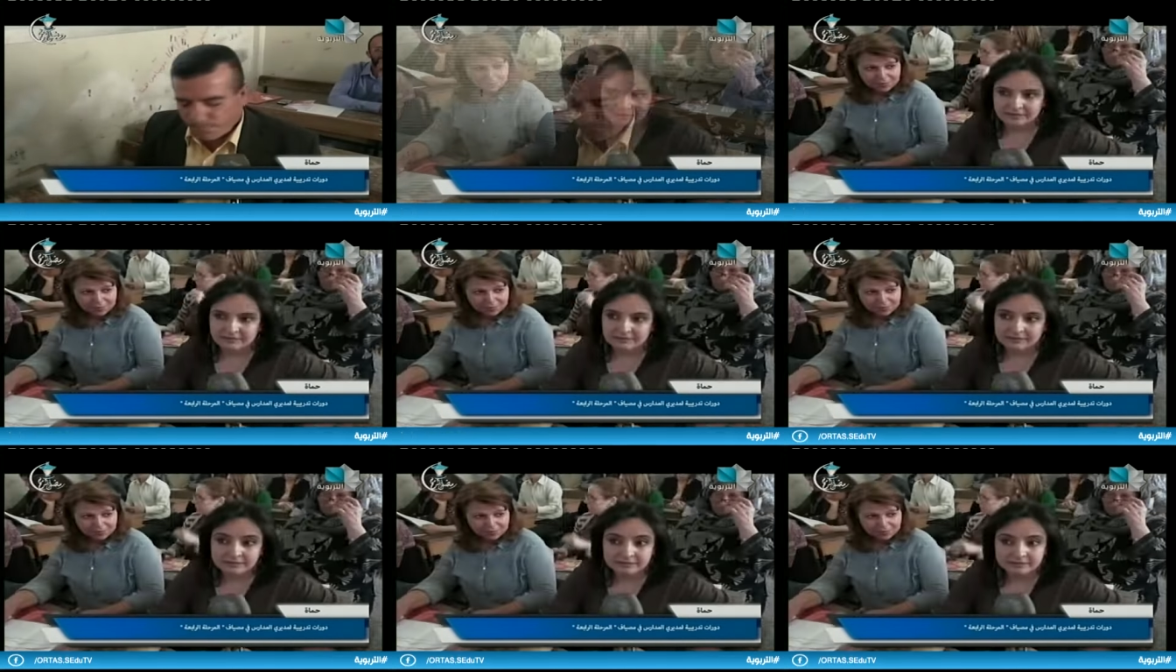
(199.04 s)

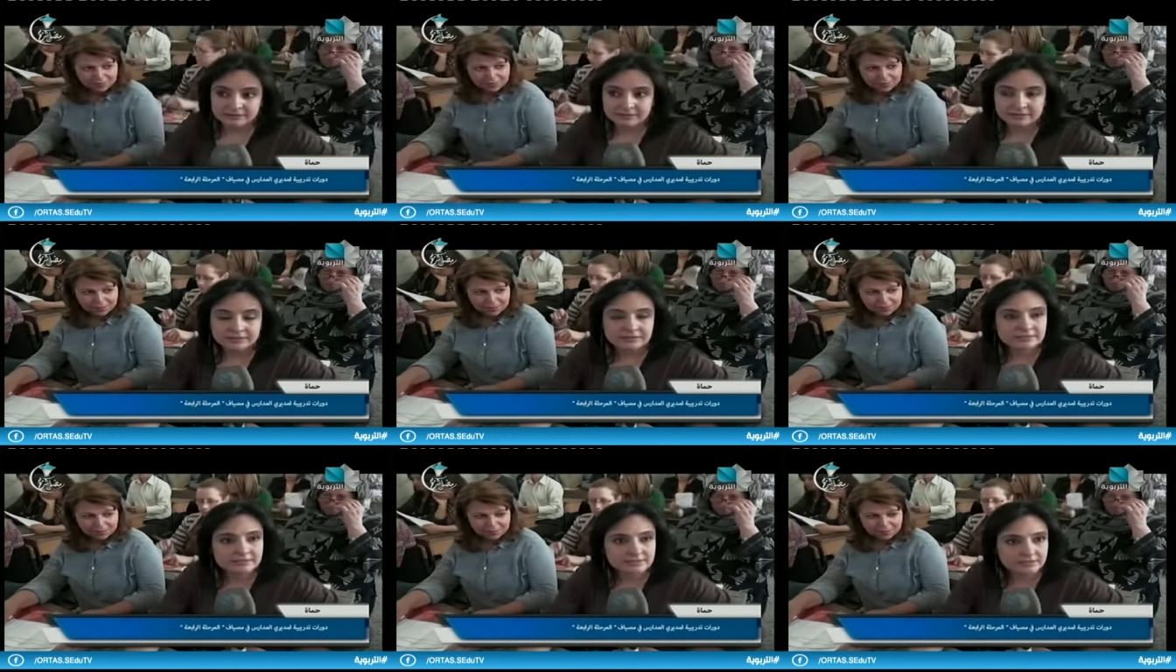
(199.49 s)

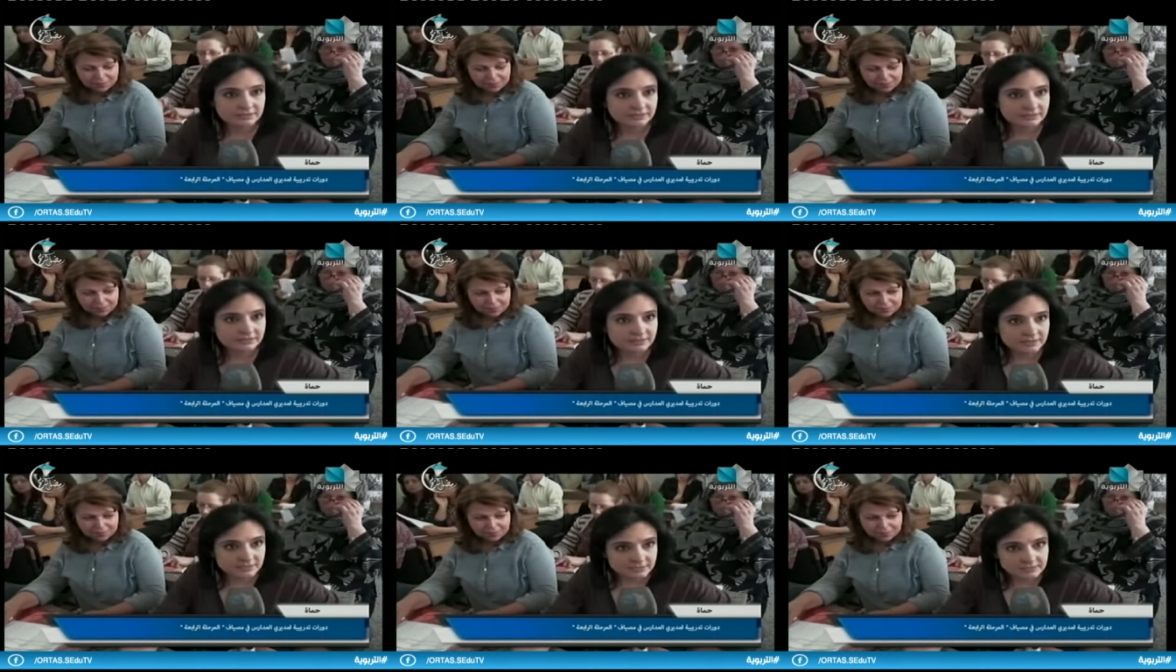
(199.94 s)
يعني
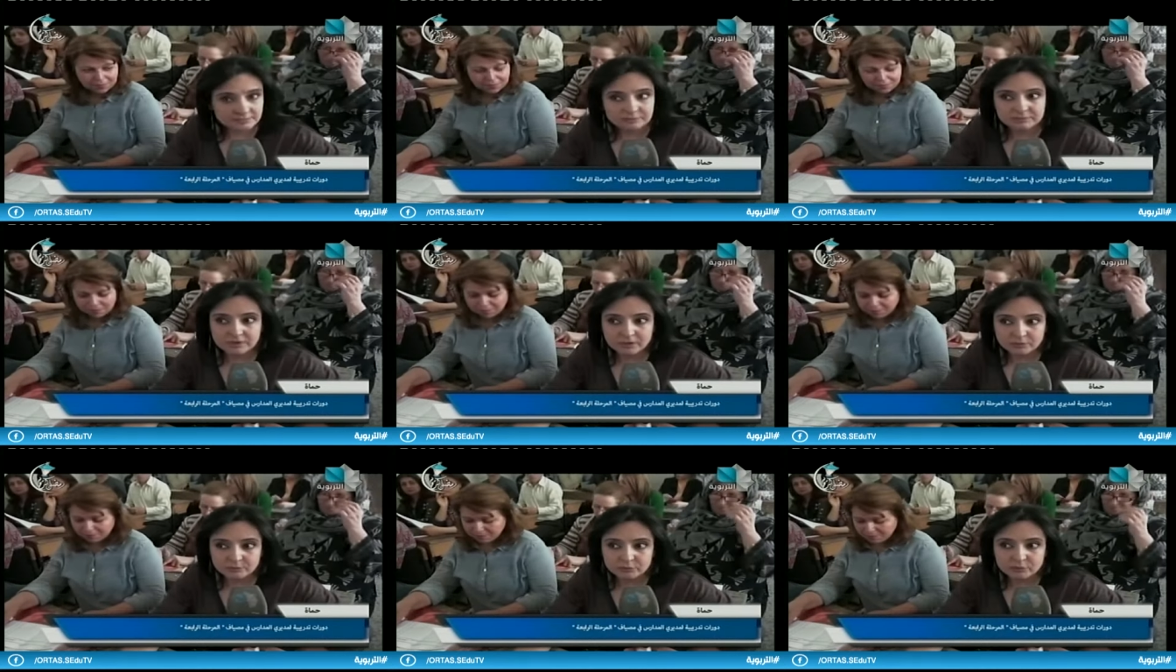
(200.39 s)

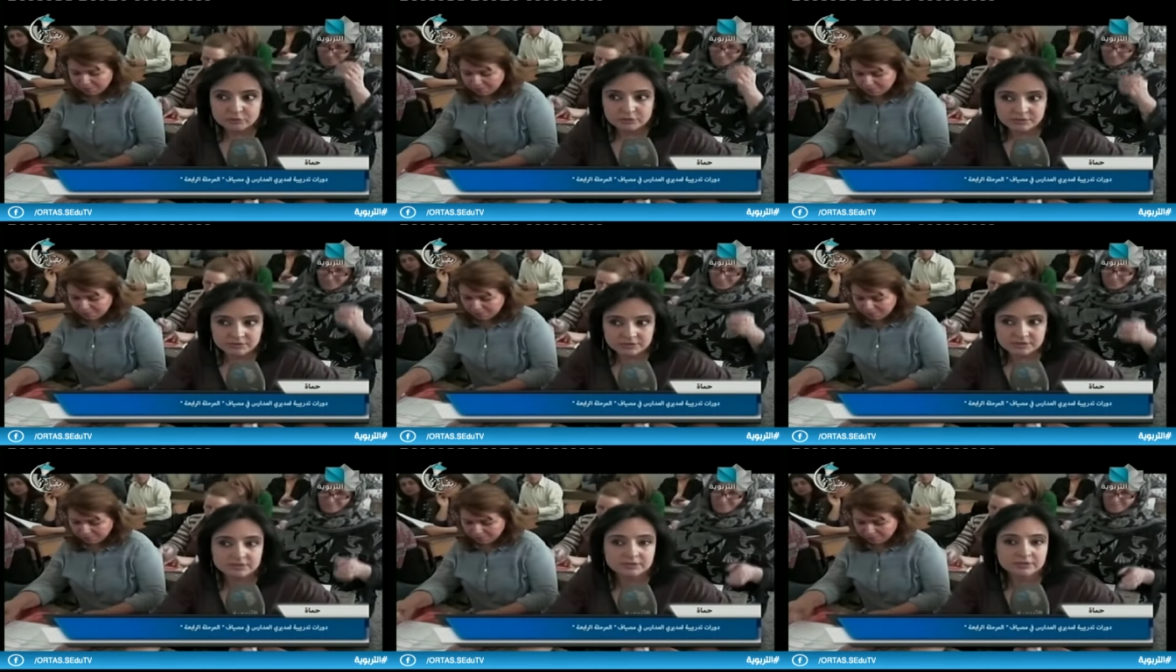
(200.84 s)
اكتسبنا امور
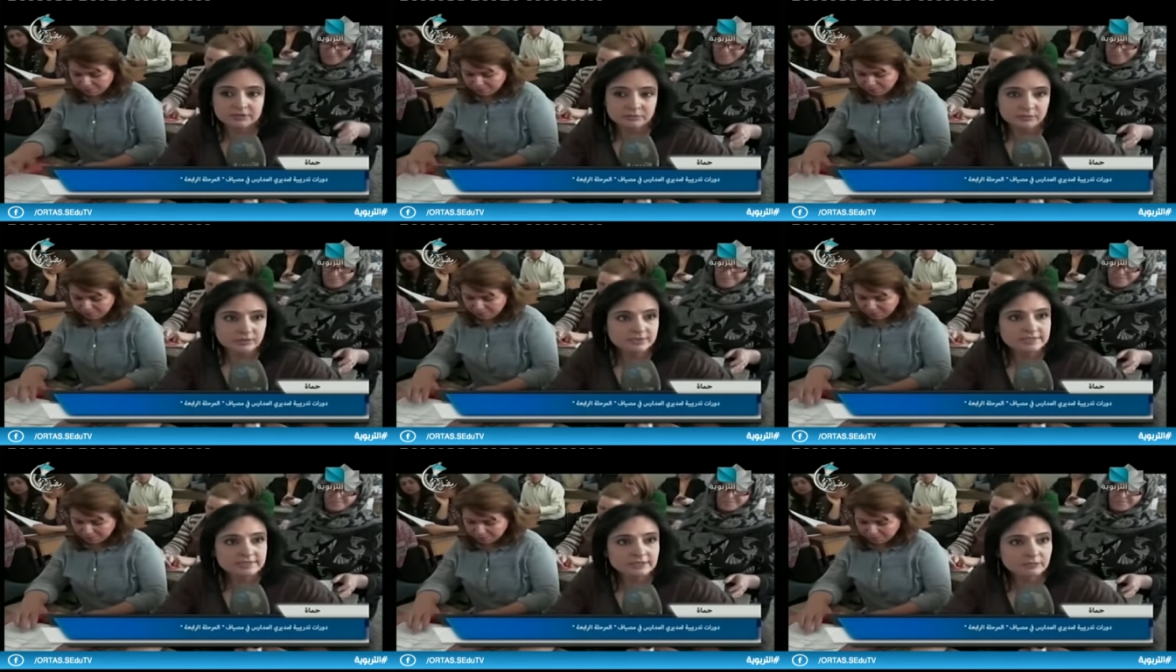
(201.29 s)
كثير
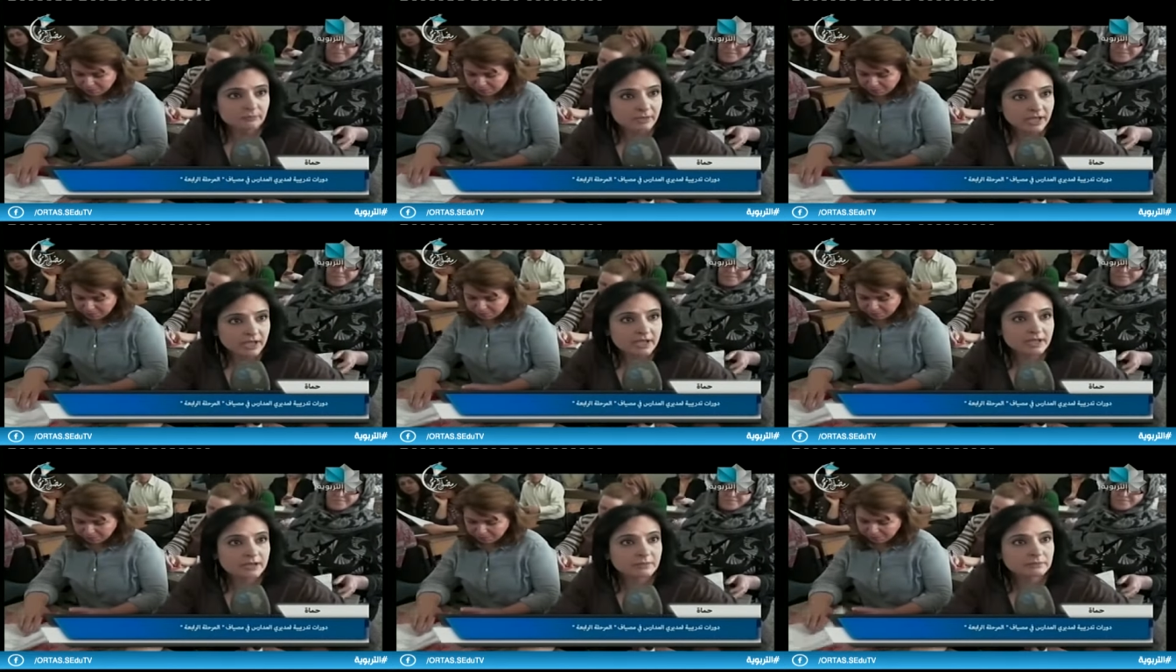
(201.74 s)
كويسه
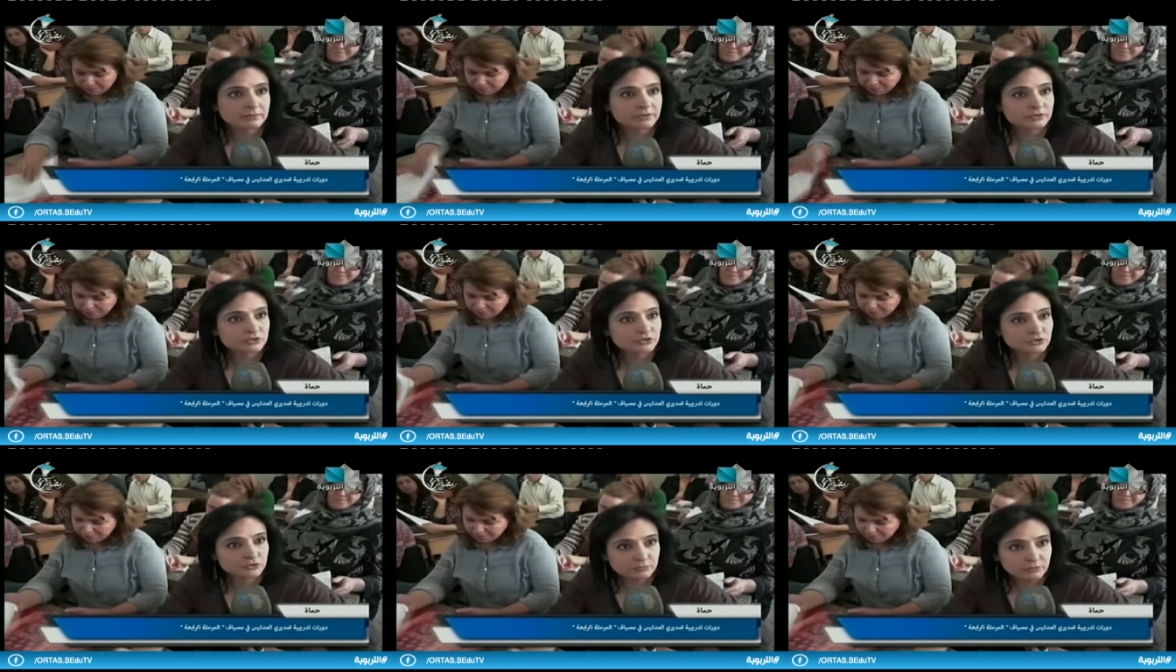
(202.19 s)

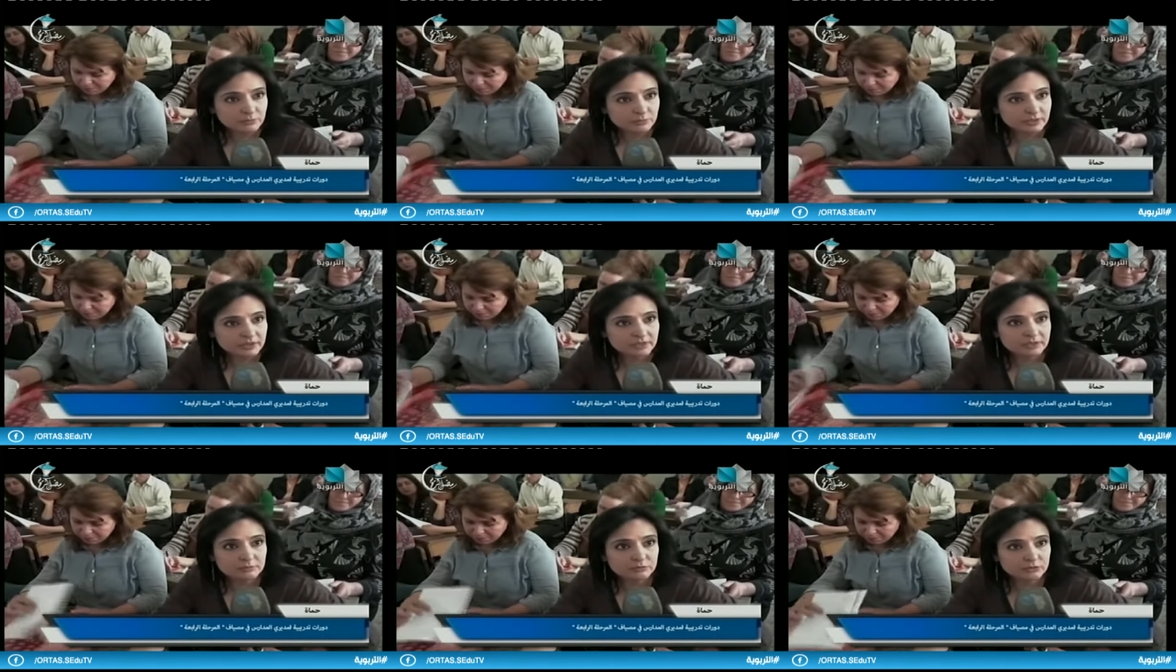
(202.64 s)
ومهام شو
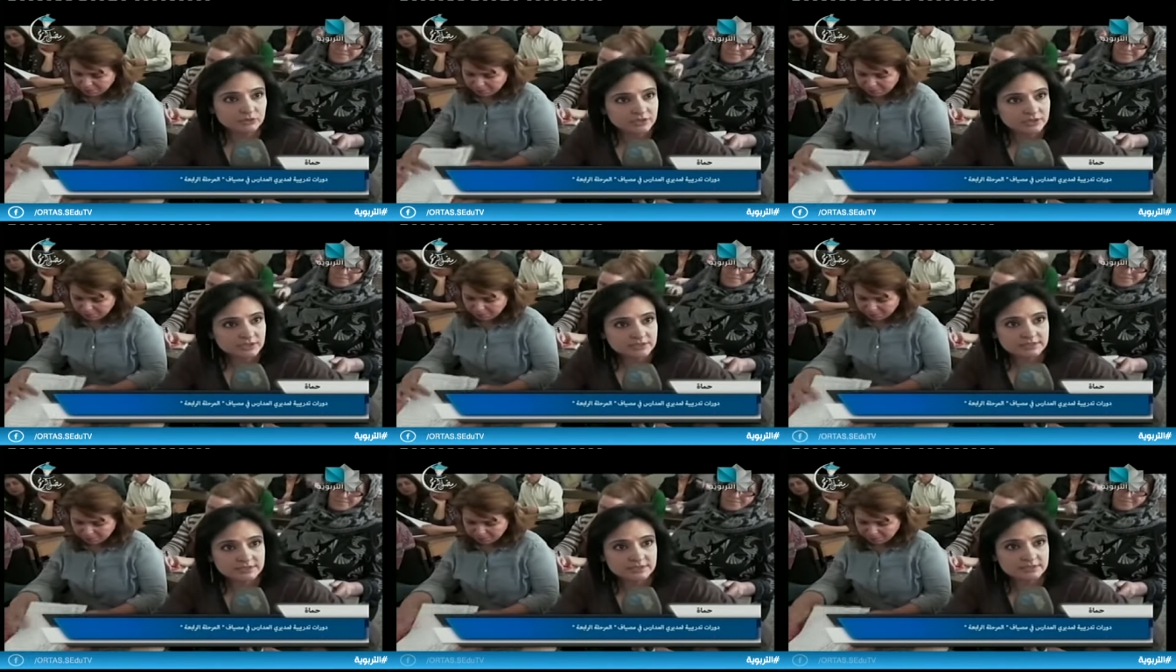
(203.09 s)
ممكن
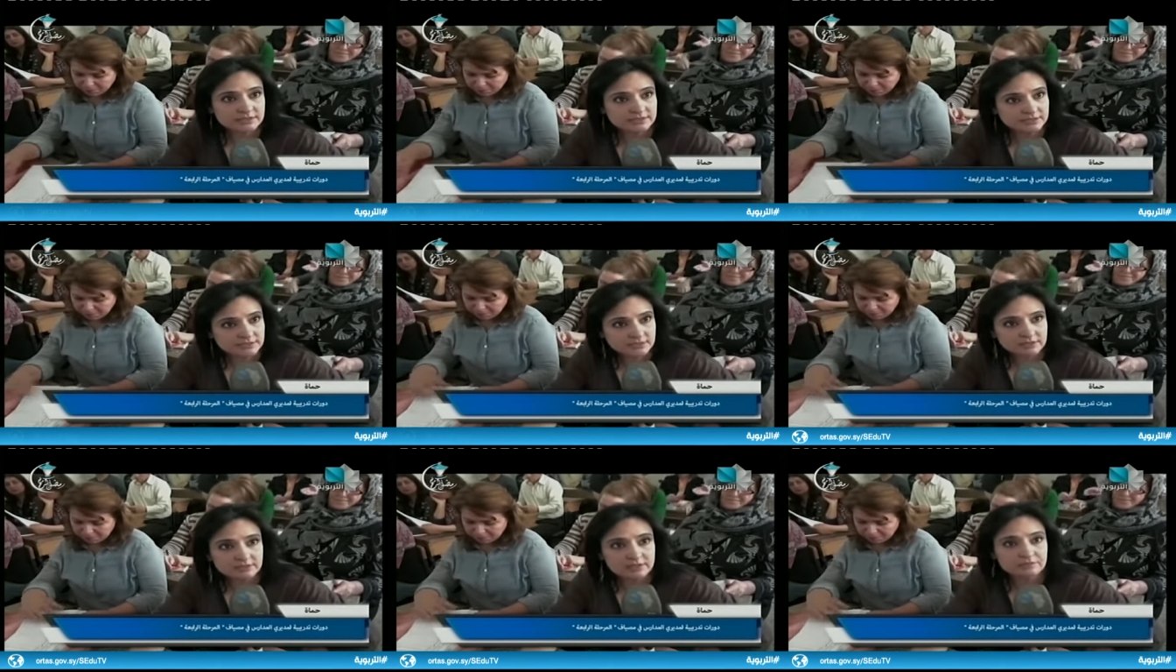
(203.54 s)
المدير
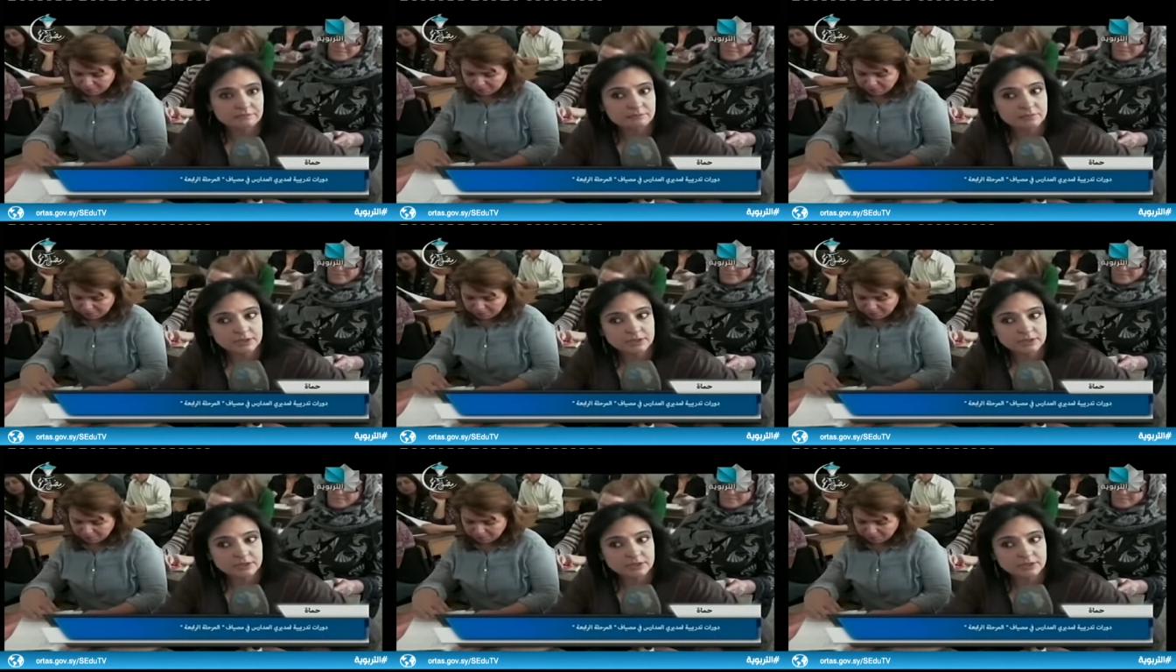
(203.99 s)
يتصرف